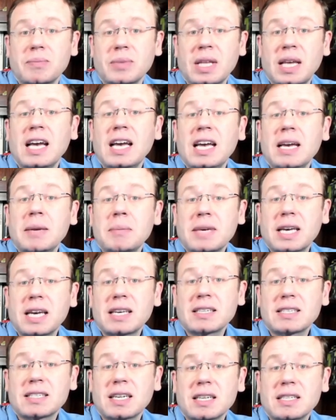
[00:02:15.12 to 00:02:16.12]
Im
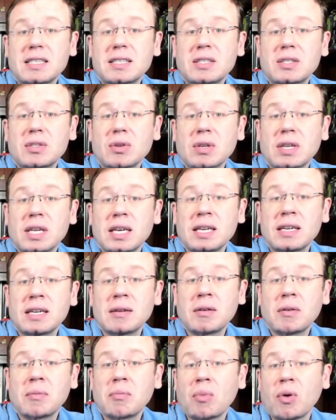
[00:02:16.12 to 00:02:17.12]
Gegensatz zu den
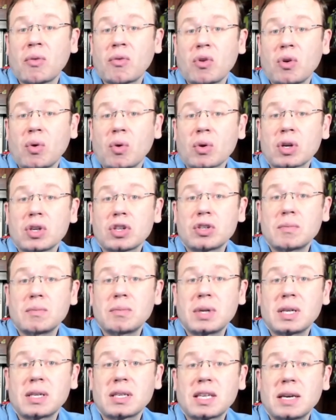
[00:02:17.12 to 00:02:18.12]
morphologischen
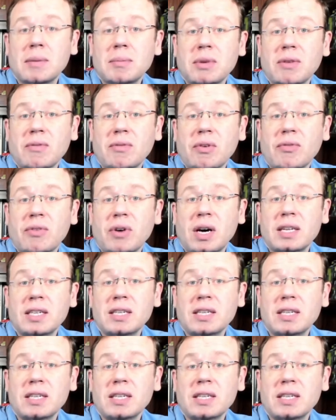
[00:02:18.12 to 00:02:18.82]
bildgebenden Verfahren,